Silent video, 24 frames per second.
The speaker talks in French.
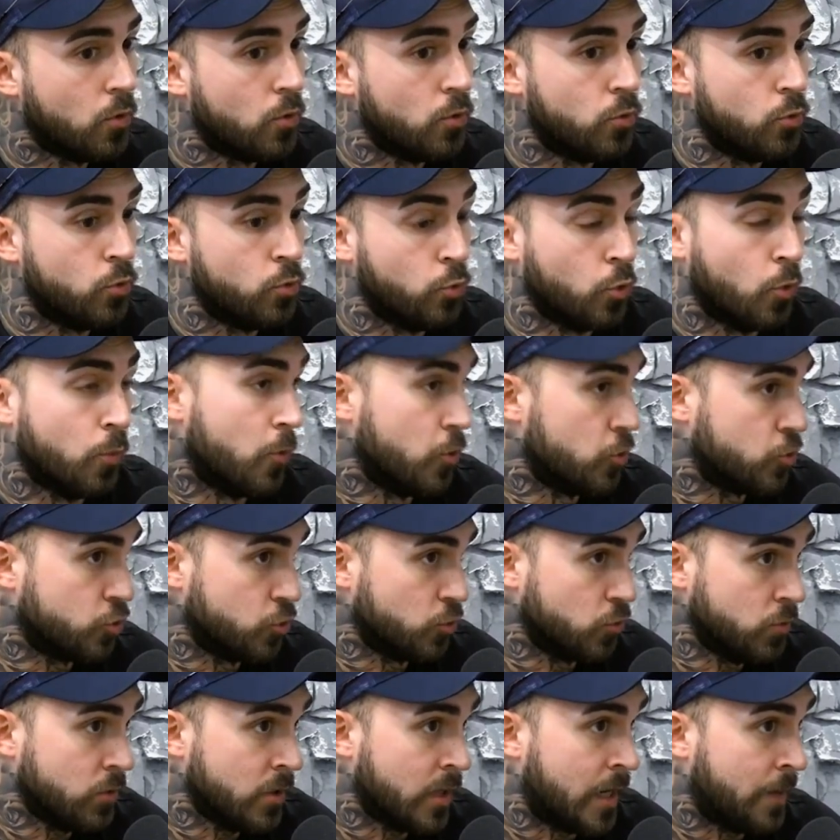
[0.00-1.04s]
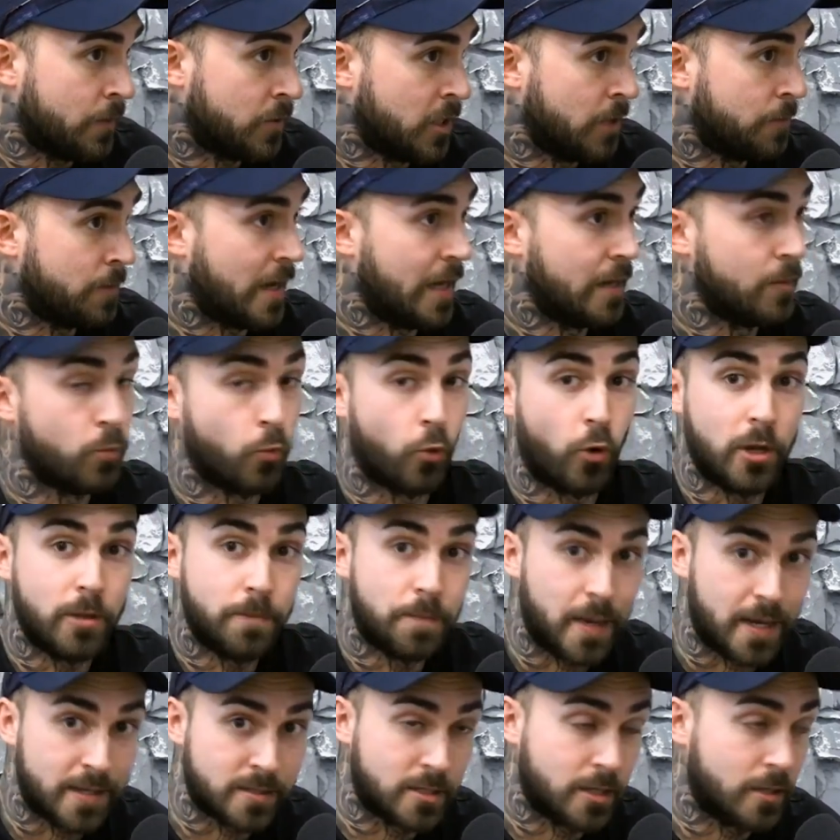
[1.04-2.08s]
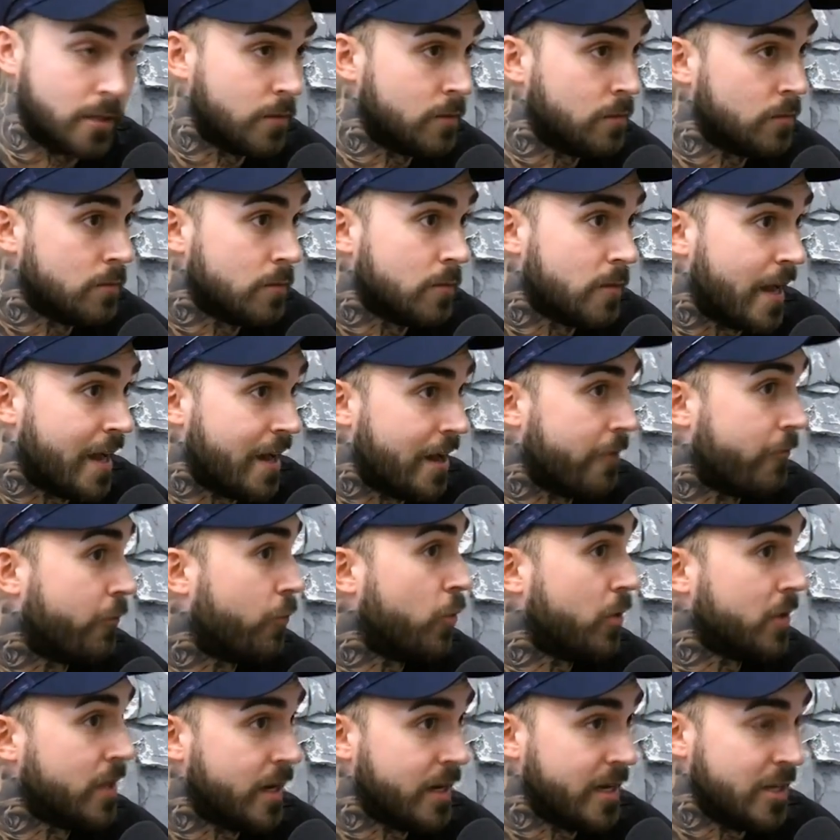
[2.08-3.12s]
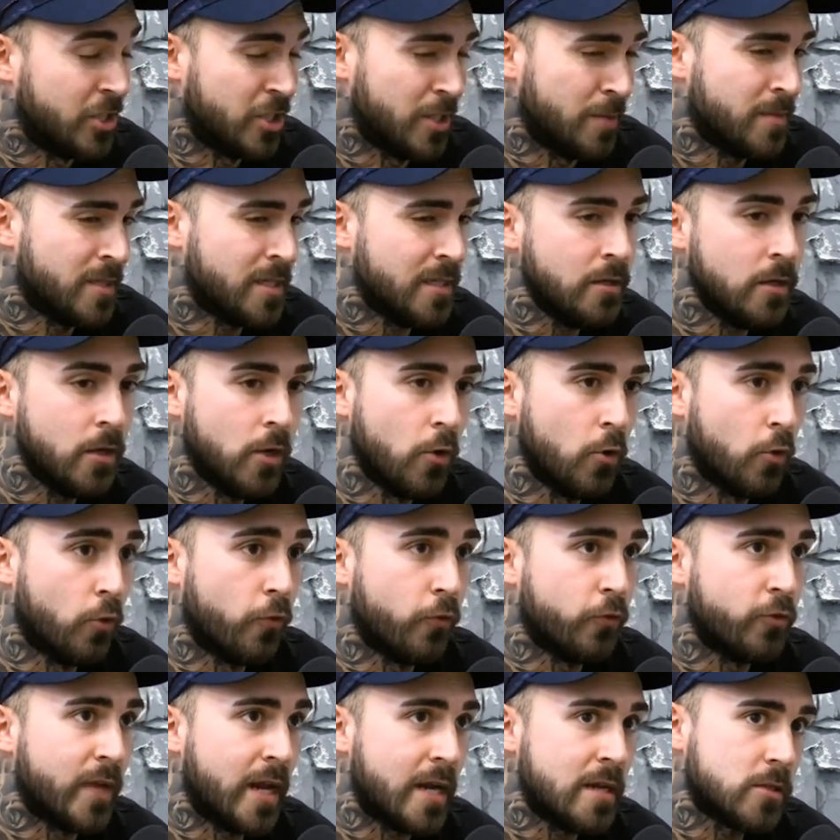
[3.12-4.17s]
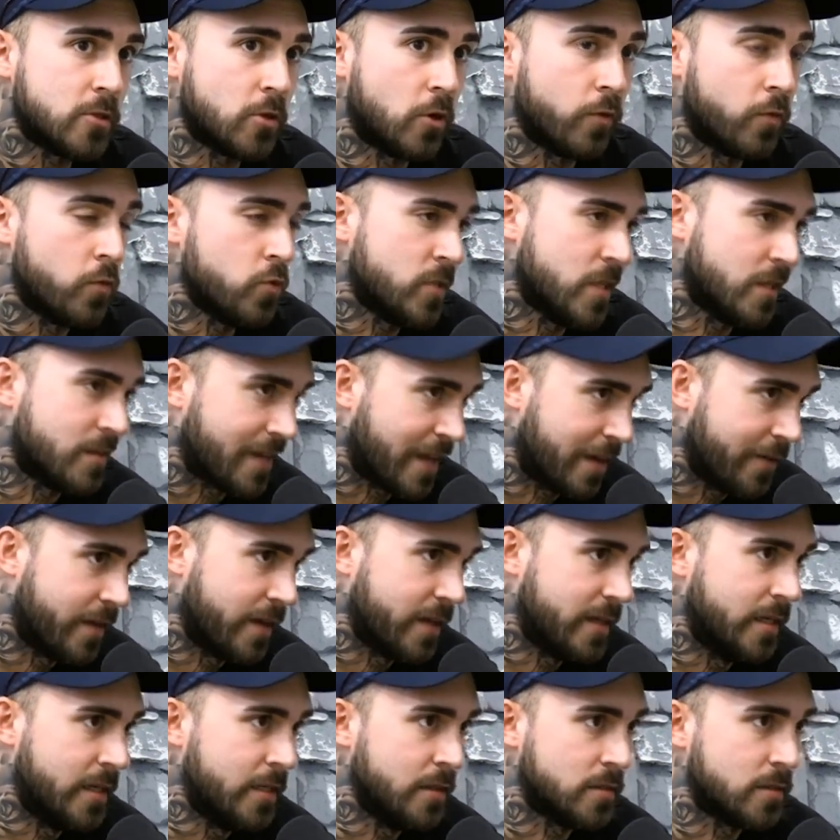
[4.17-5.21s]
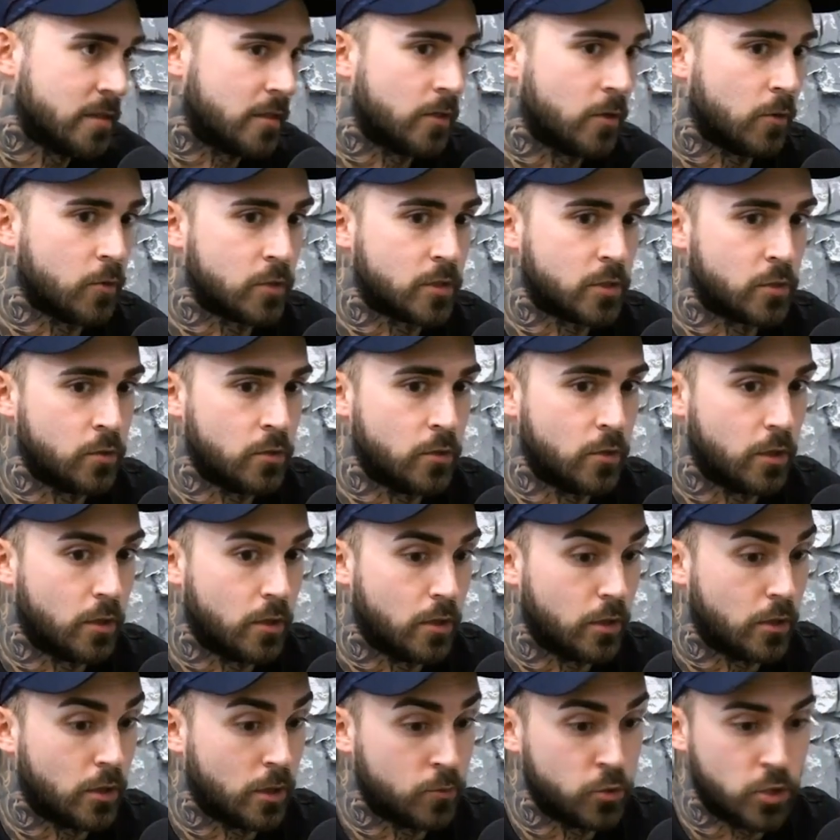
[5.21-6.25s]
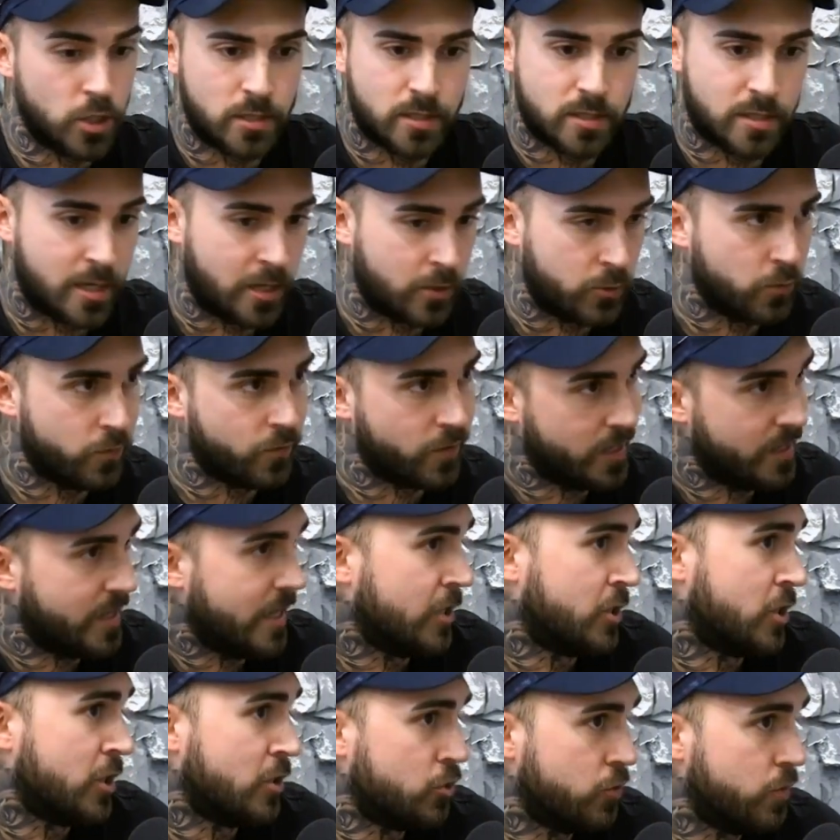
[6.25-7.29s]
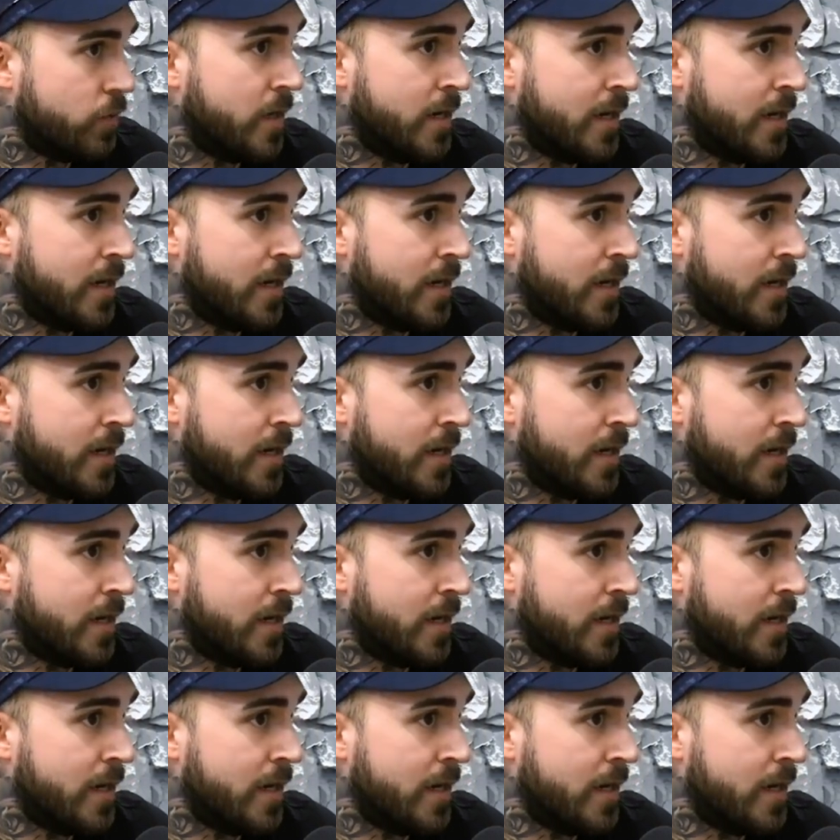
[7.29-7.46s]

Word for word: nos mesures, à peut-être prendre moins de personnes à la fois dans les gyms. Tu sais, au final, ce qu'on veut, c'est travailler, c'est continuer de, comme j'ai dit tantôt, faire de l'argent, souvenir à